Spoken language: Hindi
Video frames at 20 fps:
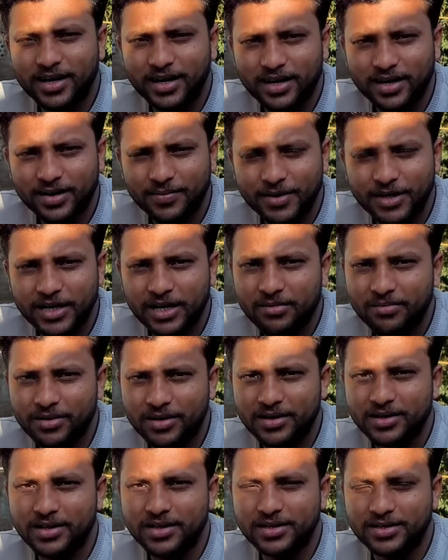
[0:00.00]
करके विटामिन
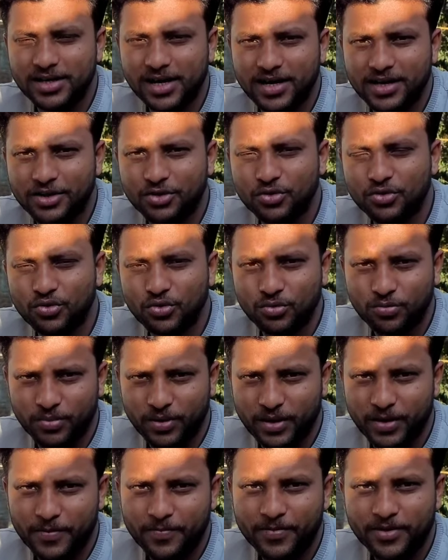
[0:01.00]
डी थ्री चाहिए तो धूप
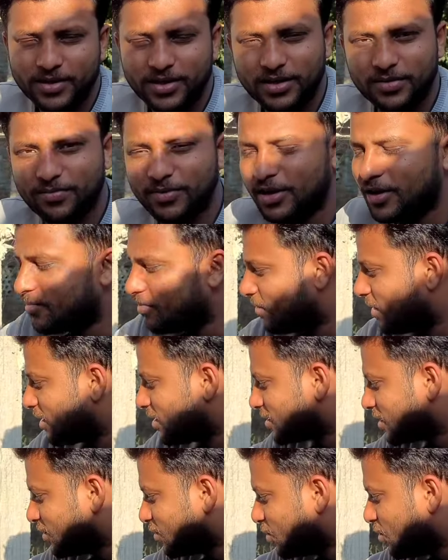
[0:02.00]
में ठीक
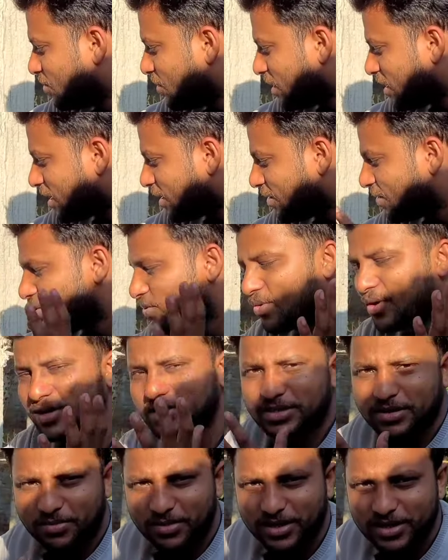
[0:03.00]
बर्ड्स का धूप में रखो वहाँ
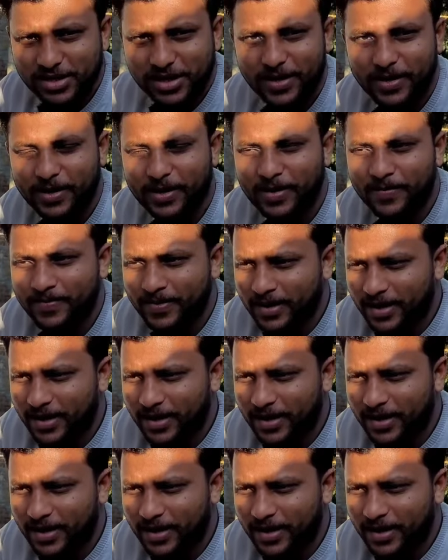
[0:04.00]
से मिल जाएगा